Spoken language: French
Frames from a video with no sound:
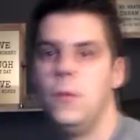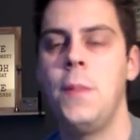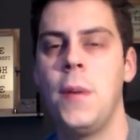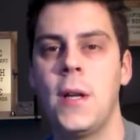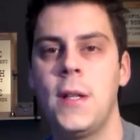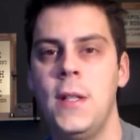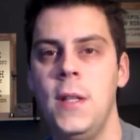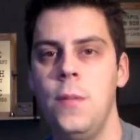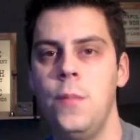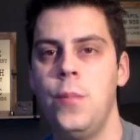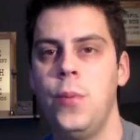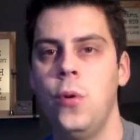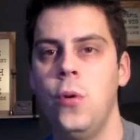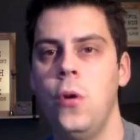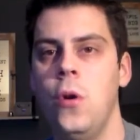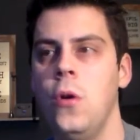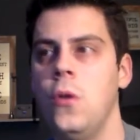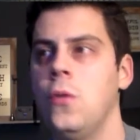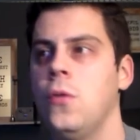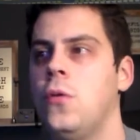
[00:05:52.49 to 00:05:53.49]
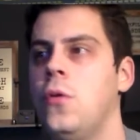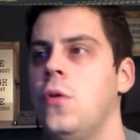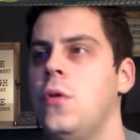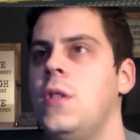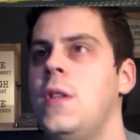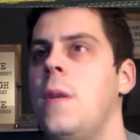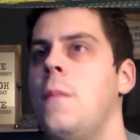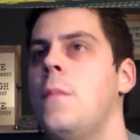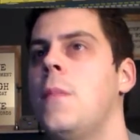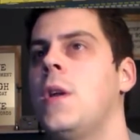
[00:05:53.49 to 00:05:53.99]
C'est parti pour le
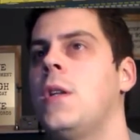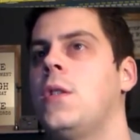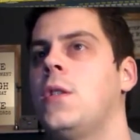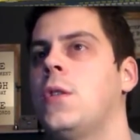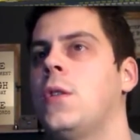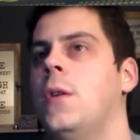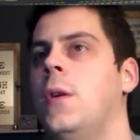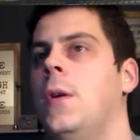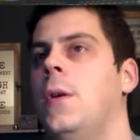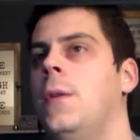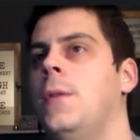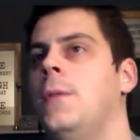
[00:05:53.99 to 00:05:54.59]
deuxième match.